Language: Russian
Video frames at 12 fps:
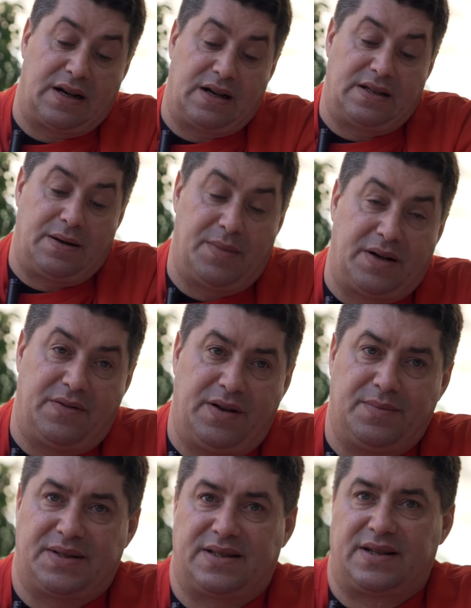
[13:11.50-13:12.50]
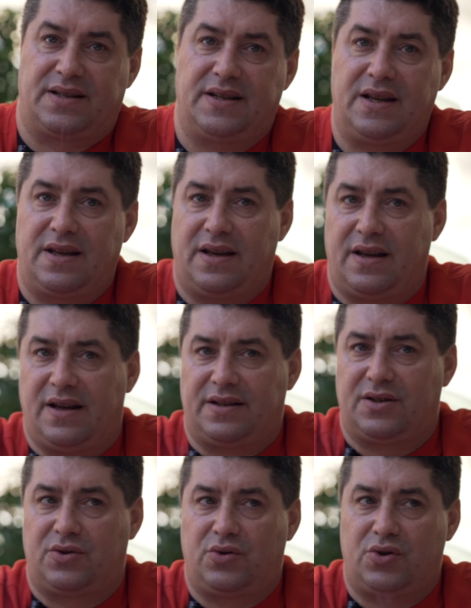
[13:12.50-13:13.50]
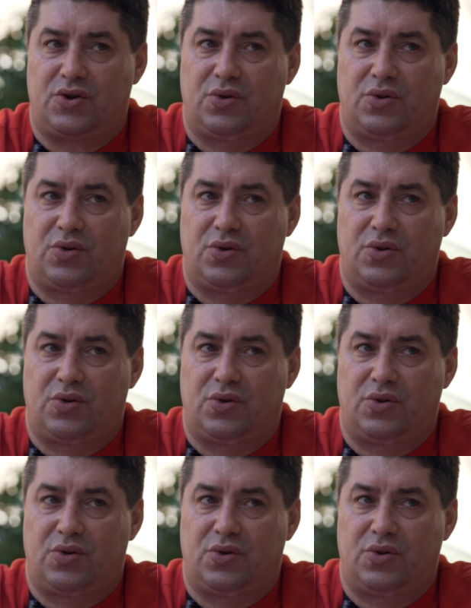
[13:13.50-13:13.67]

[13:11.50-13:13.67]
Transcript: Когда мы говорим стратегия, это то,